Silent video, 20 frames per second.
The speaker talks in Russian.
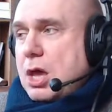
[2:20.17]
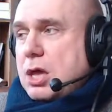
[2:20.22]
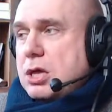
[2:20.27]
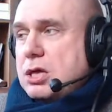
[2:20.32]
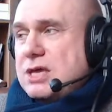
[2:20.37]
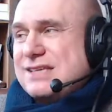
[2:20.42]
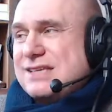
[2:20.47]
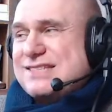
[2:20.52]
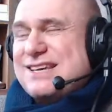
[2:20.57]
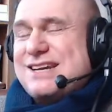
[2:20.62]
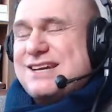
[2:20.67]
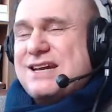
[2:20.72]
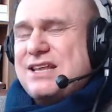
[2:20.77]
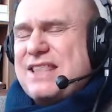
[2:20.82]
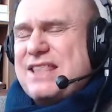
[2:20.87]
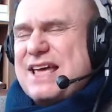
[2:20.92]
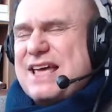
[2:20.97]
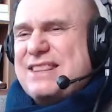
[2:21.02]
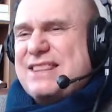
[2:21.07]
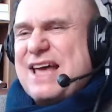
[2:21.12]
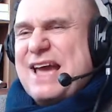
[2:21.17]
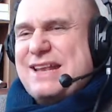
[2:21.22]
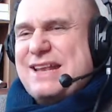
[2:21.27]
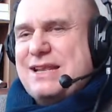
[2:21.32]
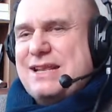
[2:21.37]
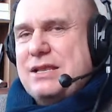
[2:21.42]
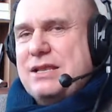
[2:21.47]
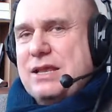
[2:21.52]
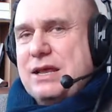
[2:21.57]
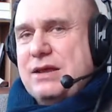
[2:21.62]
и
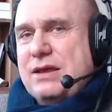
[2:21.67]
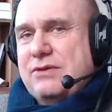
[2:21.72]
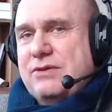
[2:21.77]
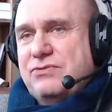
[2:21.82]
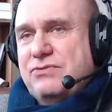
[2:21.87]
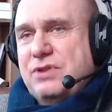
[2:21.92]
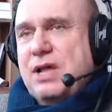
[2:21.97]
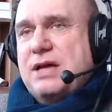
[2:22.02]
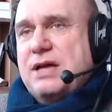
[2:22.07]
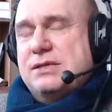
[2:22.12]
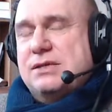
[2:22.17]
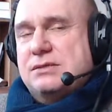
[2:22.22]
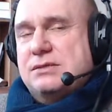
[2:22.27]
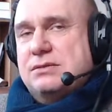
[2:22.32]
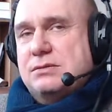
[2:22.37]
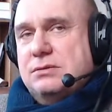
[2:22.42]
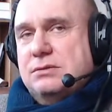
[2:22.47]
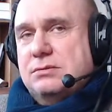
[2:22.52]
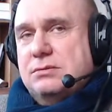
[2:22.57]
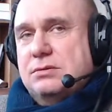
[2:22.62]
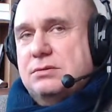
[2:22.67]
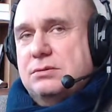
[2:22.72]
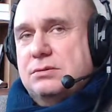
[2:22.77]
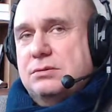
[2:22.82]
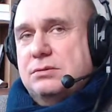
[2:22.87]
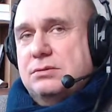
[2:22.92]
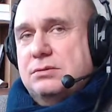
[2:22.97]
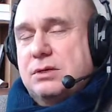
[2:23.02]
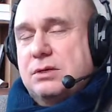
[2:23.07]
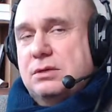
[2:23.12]
законодательная власть,
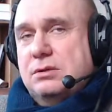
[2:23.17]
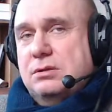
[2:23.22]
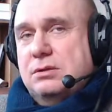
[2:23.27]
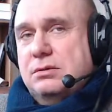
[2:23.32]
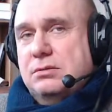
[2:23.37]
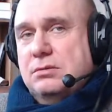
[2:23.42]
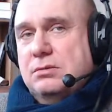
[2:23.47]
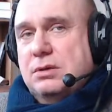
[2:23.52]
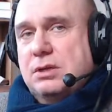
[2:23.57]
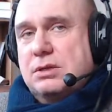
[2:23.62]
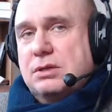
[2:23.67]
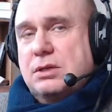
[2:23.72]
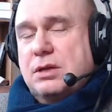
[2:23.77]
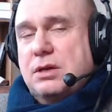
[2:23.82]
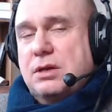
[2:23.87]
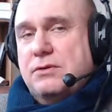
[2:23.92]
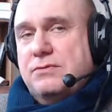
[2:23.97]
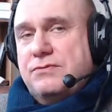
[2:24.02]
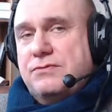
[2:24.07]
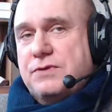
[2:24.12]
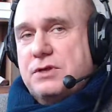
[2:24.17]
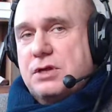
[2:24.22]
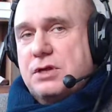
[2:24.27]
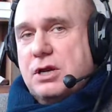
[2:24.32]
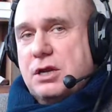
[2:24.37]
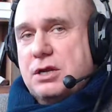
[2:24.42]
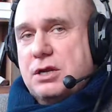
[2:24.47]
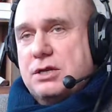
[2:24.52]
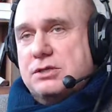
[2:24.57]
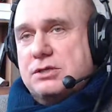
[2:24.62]
э, это
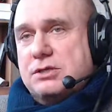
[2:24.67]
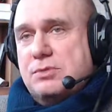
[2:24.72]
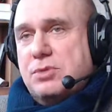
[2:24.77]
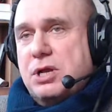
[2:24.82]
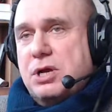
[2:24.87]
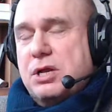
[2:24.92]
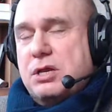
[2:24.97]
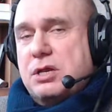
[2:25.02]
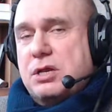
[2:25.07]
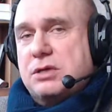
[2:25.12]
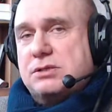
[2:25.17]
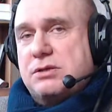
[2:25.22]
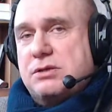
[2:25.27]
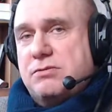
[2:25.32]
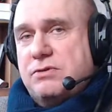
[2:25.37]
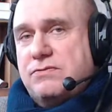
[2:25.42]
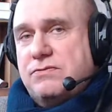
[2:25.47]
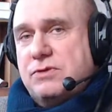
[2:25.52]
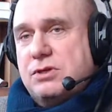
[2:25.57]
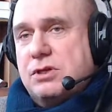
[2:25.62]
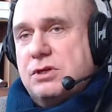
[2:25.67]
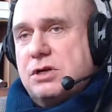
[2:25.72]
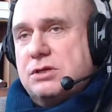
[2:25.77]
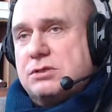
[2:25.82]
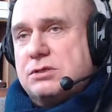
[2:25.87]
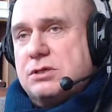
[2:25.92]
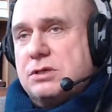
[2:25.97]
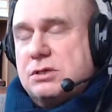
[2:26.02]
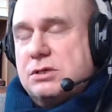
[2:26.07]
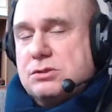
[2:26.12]
Федеральное собрание, Совет
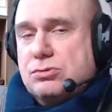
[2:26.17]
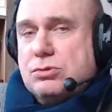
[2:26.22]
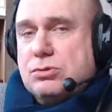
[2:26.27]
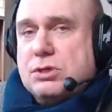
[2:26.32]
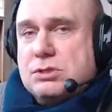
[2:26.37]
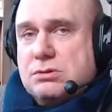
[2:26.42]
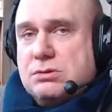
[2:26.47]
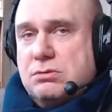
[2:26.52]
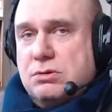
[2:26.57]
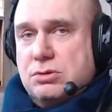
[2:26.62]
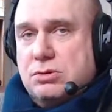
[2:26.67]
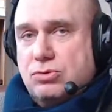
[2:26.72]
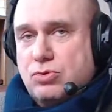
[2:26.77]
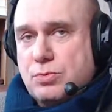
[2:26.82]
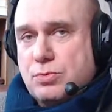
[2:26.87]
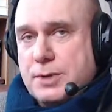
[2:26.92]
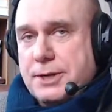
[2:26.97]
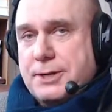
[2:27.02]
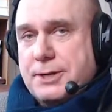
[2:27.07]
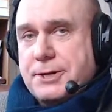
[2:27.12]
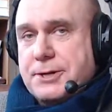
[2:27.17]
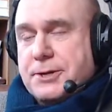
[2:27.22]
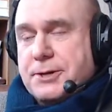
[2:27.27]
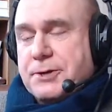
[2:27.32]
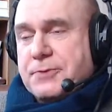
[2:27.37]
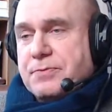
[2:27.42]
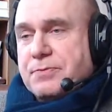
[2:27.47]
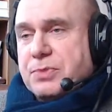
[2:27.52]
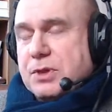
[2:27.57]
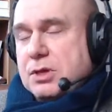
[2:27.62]
Федерации и Государственная Дума.
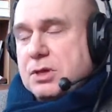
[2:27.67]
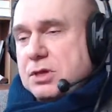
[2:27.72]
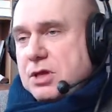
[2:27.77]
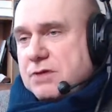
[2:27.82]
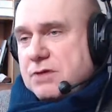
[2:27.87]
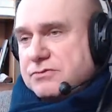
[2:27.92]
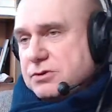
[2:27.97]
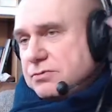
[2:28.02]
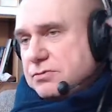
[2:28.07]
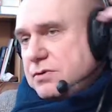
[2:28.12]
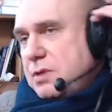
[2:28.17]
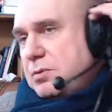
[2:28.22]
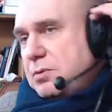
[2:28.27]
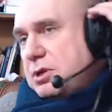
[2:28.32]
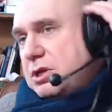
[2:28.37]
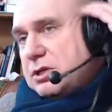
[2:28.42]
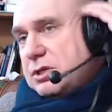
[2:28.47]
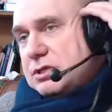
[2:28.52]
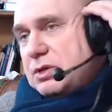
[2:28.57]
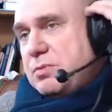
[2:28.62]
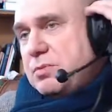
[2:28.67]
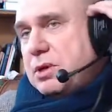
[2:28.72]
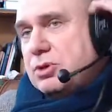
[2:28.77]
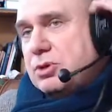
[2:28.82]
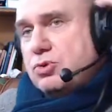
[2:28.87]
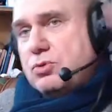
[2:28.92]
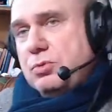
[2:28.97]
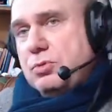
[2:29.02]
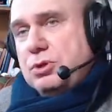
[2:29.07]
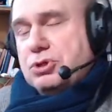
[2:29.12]
Я все время для себя
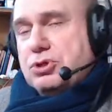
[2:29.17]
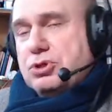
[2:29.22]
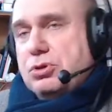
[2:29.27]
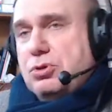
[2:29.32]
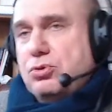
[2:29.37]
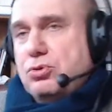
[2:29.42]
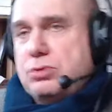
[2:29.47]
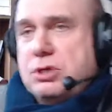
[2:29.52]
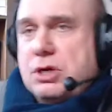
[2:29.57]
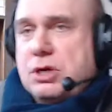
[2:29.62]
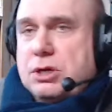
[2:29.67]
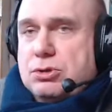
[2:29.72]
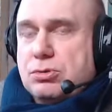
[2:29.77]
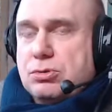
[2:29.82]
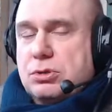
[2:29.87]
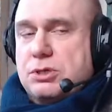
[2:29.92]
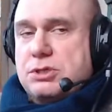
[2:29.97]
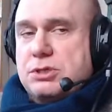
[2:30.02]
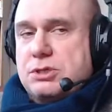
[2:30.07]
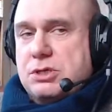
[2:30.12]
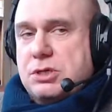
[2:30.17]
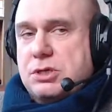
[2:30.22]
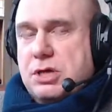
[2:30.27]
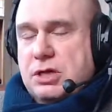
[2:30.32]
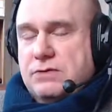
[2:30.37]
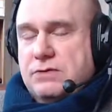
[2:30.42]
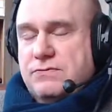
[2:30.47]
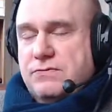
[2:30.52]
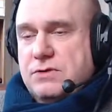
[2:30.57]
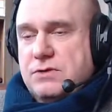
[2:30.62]
думал, что люди, которые
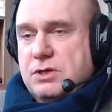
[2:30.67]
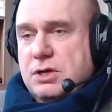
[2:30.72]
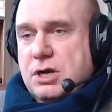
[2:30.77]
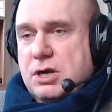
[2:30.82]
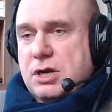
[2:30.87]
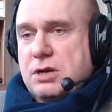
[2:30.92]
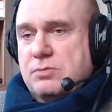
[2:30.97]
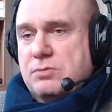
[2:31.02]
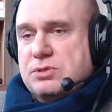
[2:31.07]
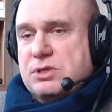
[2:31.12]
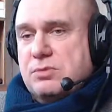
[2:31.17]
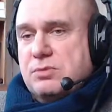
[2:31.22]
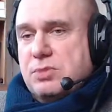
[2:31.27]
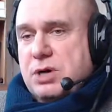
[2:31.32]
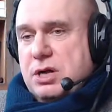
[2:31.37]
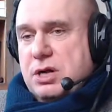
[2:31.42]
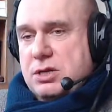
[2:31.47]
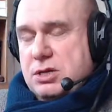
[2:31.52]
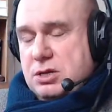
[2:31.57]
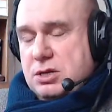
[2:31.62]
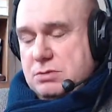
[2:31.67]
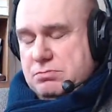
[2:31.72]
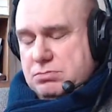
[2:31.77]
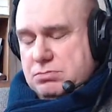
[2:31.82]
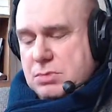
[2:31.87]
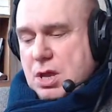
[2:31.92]
сидят в Федеральном собрании,